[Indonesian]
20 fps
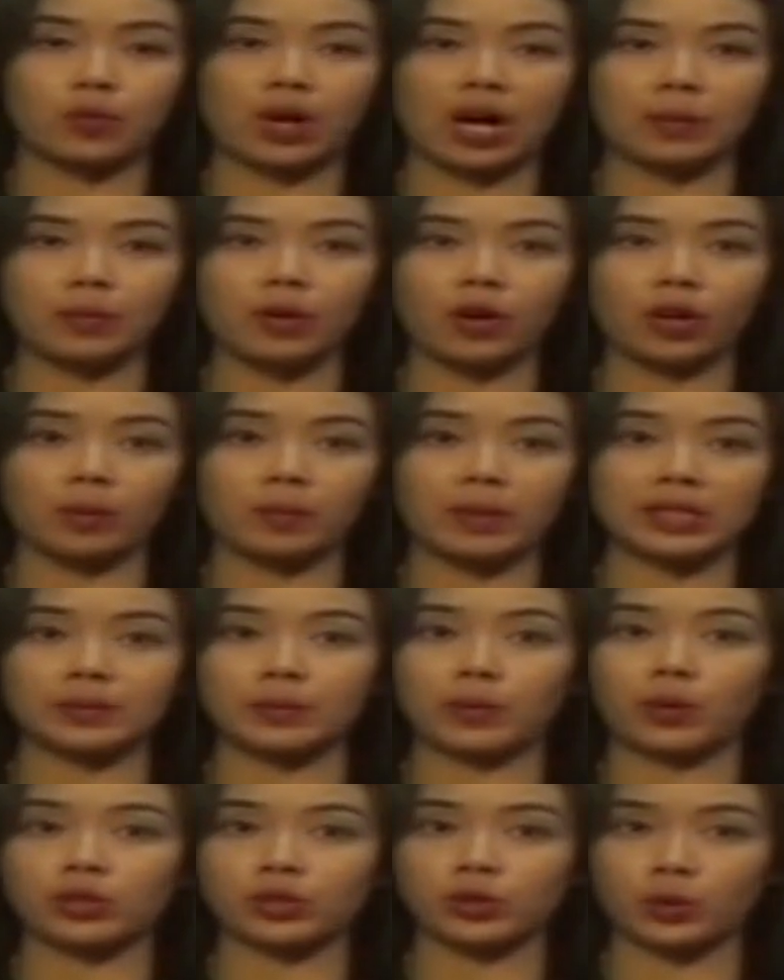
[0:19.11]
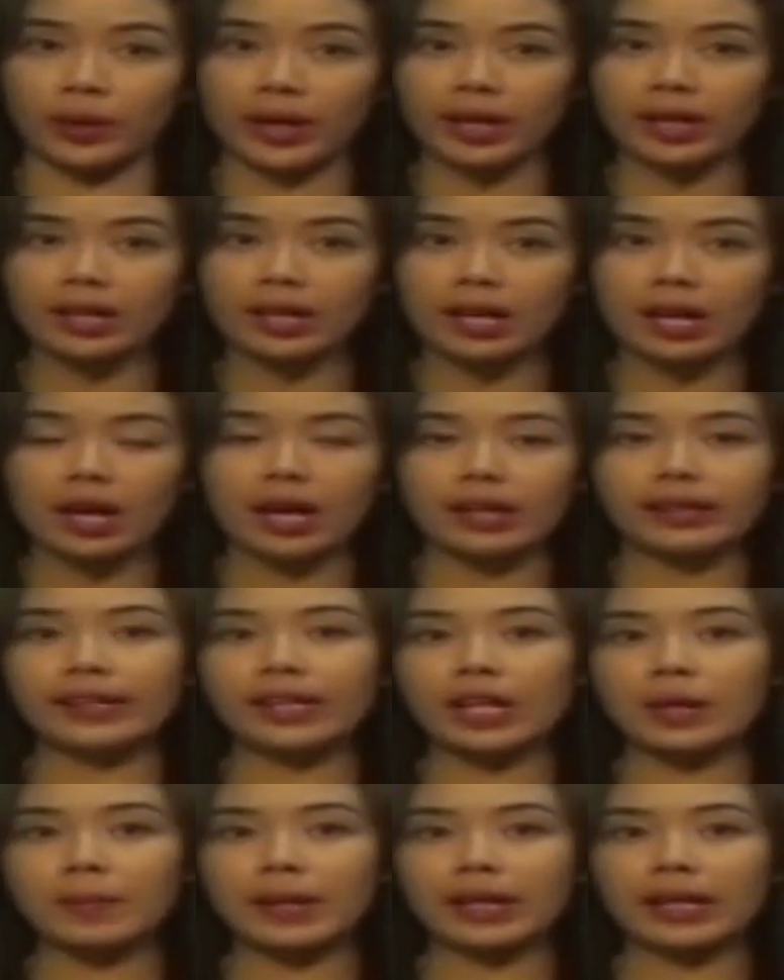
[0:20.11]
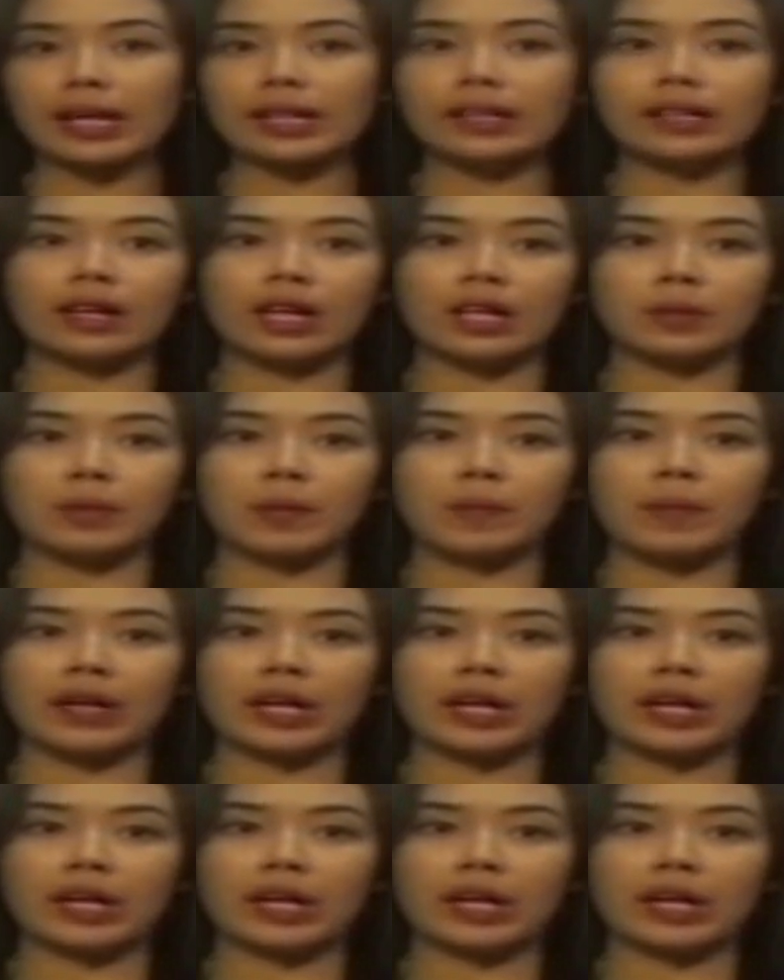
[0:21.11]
mall Maspion Square, diramaikan dengan berbagai